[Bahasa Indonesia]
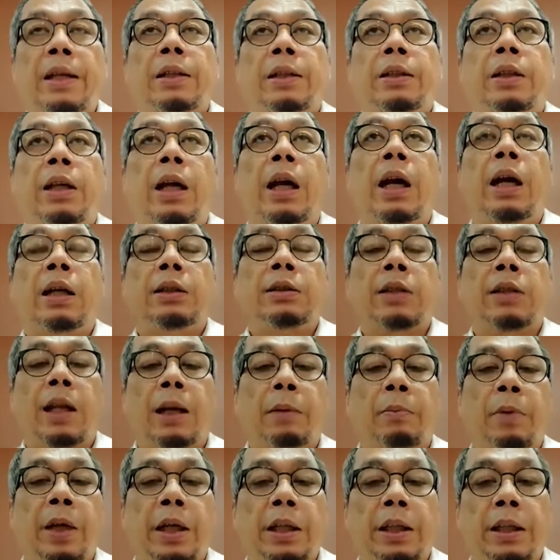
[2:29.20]
yang
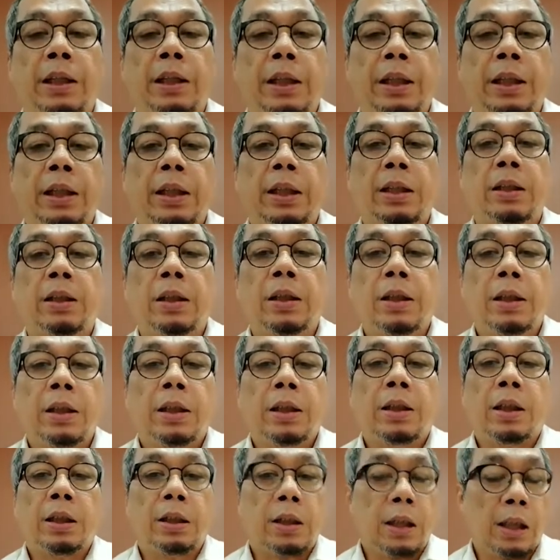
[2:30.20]
selama ini
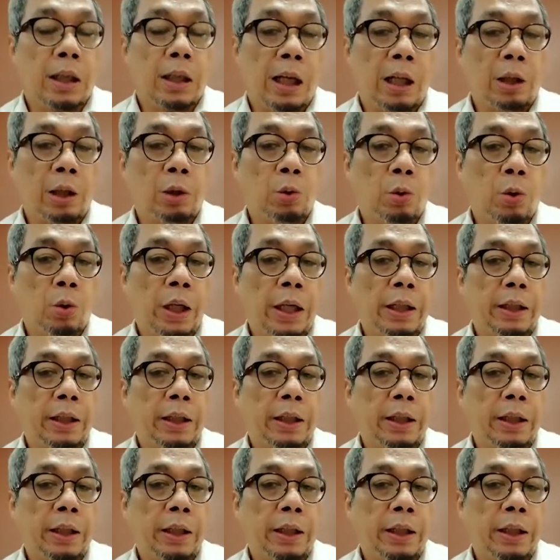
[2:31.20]
ketergantungan